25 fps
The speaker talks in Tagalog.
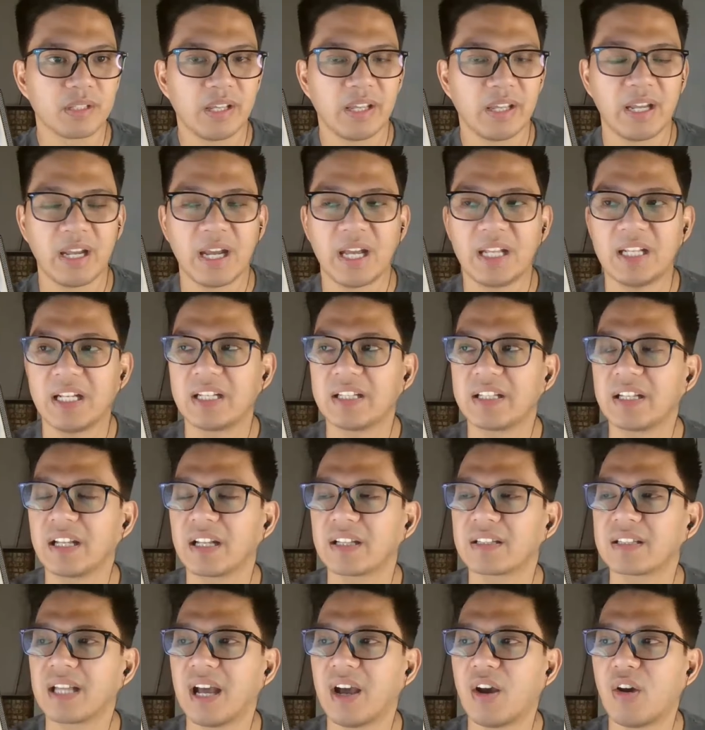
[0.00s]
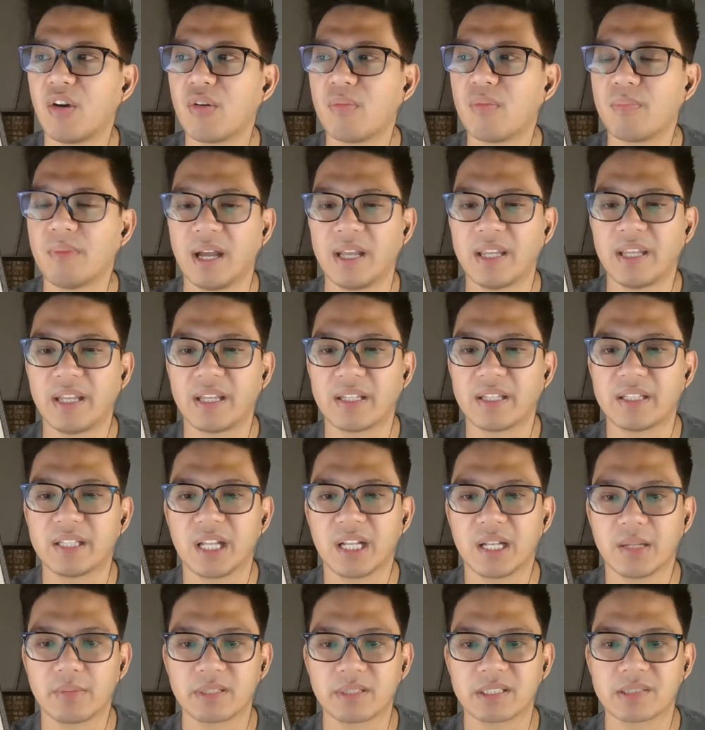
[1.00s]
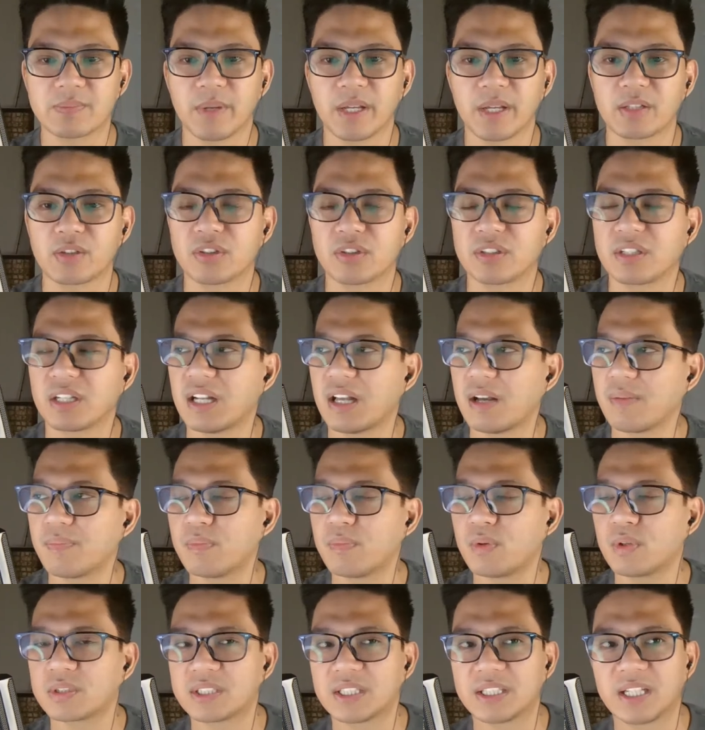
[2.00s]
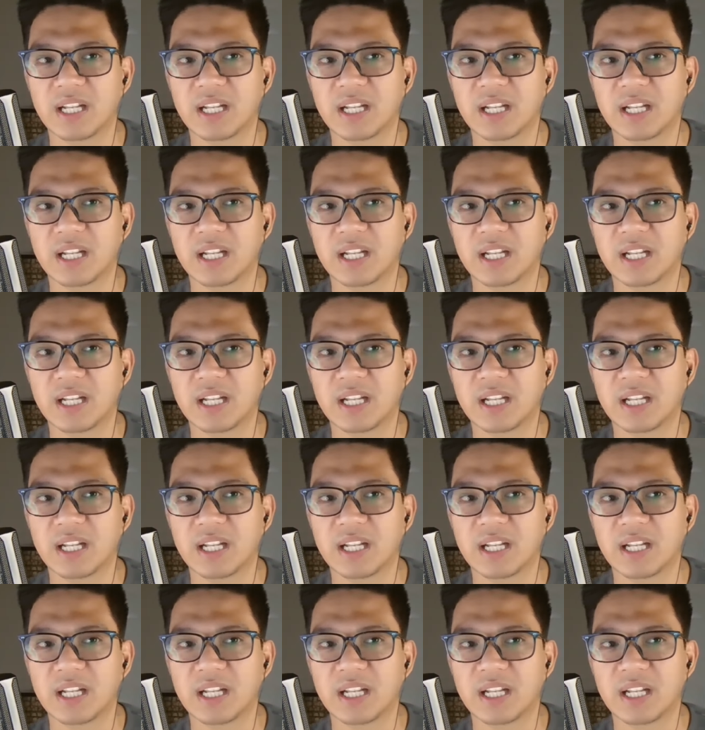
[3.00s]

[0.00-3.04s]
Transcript: eh halal ng taong bayan yan. Respeto na lang po.